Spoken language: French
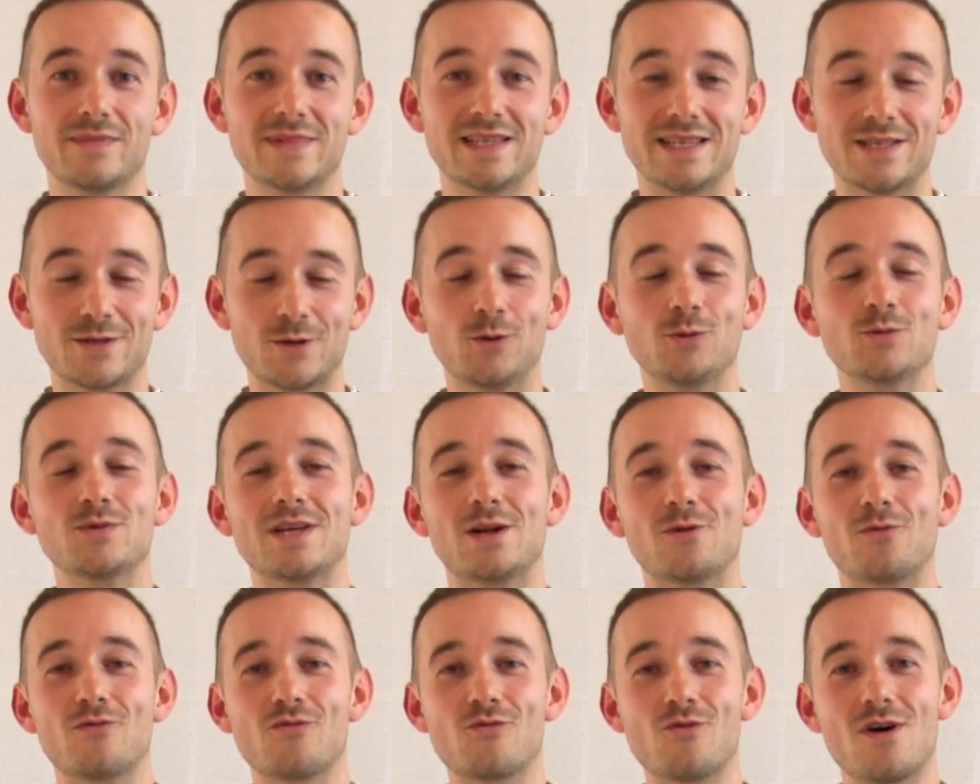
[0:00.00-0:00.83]
C'est ce que nous
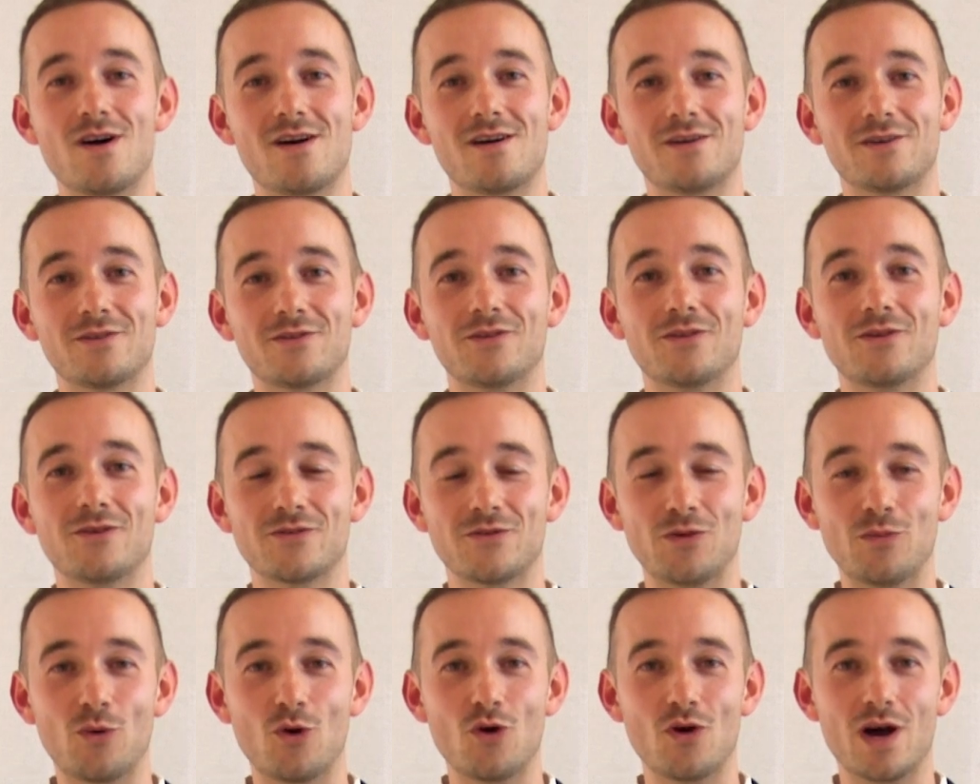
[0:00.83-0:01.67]
allons voir dans
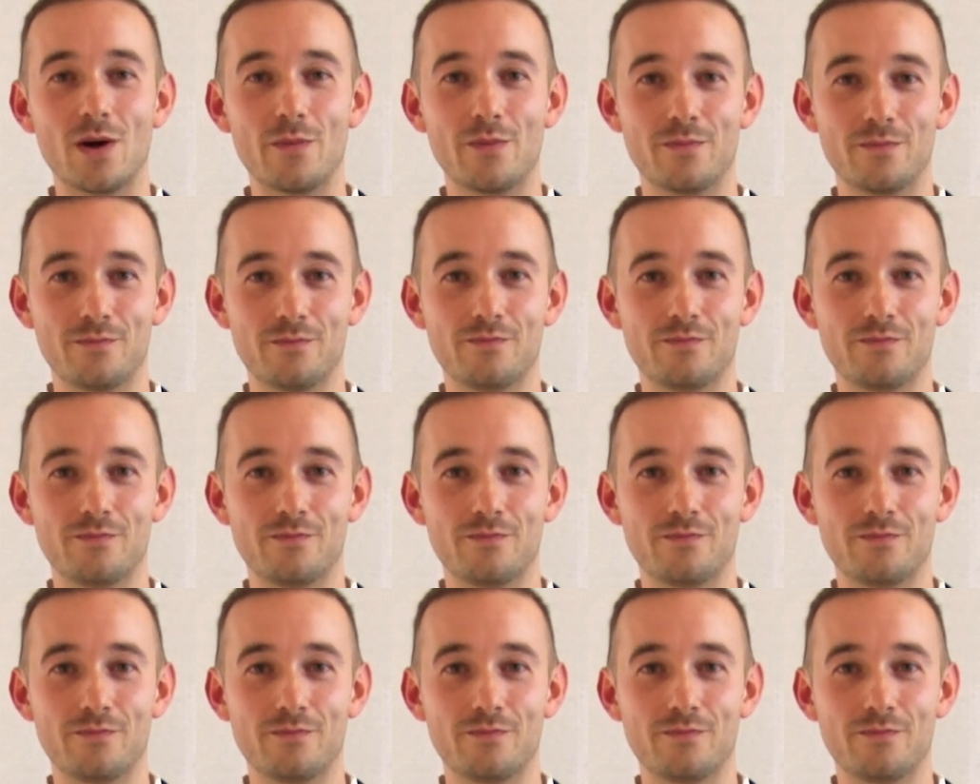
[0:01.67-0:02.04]
ce programme.